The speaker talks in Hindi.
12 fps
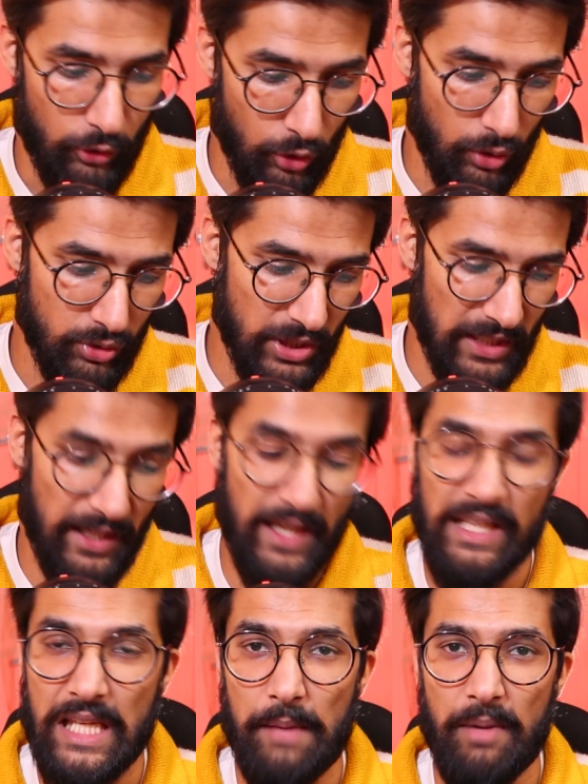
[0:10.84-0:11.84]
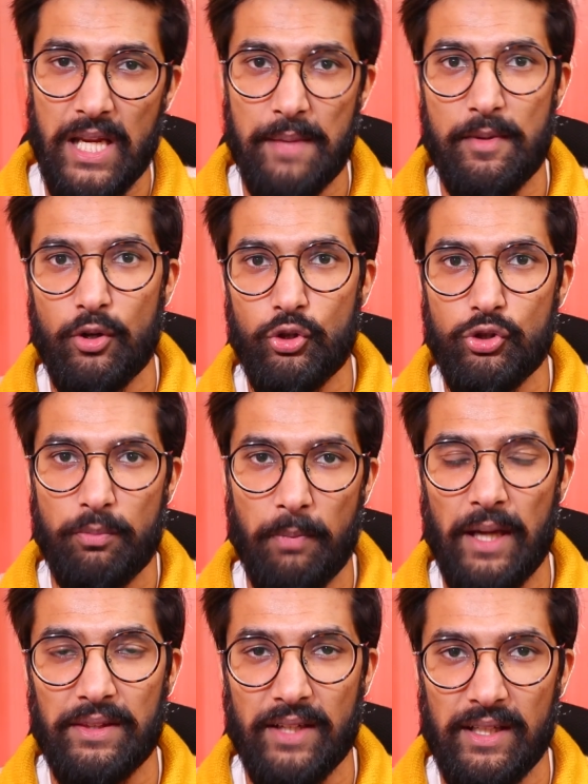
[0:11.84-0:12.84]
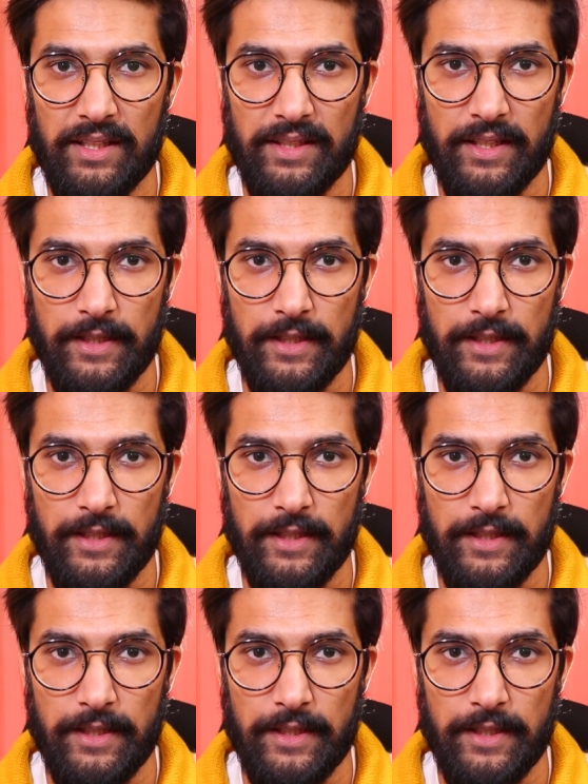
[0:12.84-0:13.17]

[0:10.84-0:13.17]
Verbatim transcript: तो चलिए इनके बारे में कुछ बात कर लेते